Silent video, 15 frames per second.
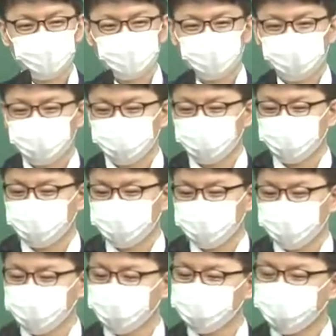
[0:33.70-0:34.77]
그래서
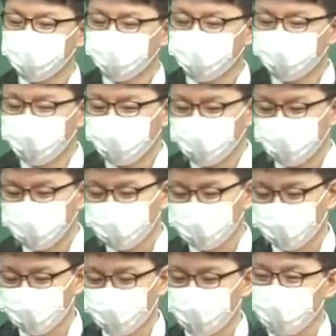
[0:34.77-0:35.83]
전 정책을 항상
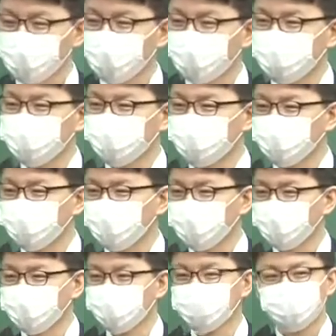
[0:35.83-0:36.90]
검토했던 사람이기
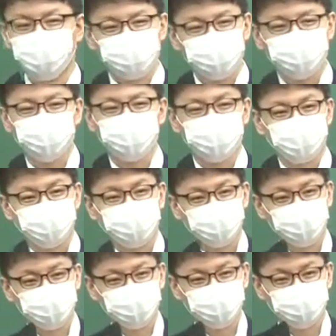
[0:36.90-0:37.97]
때문에 정책 위주로 먼저 항상
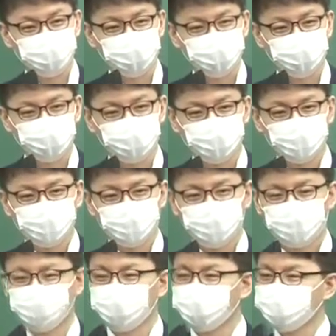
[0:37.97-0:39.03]
말씀드려요.
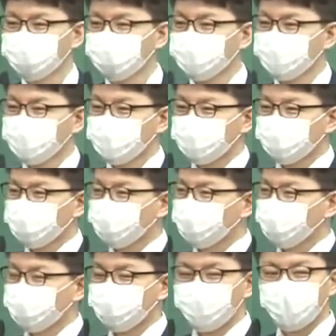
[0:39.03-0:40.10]
그게 훨씬 손에
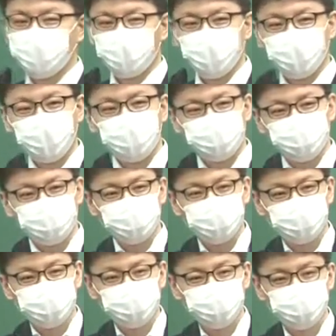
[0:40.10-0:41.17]
좀 와, 와닿을 수 있는
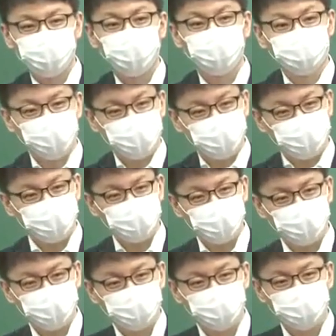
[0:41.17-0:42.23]
개념이 좀 복잡하긴
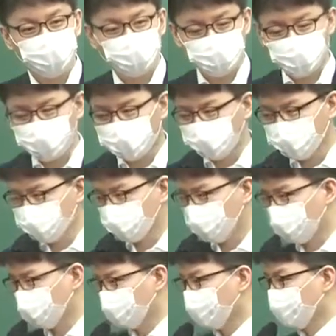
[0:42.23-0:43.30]
해요. 좀 복잡한
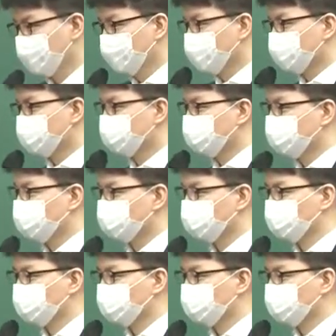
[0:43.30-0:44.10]
하지만 전체적으로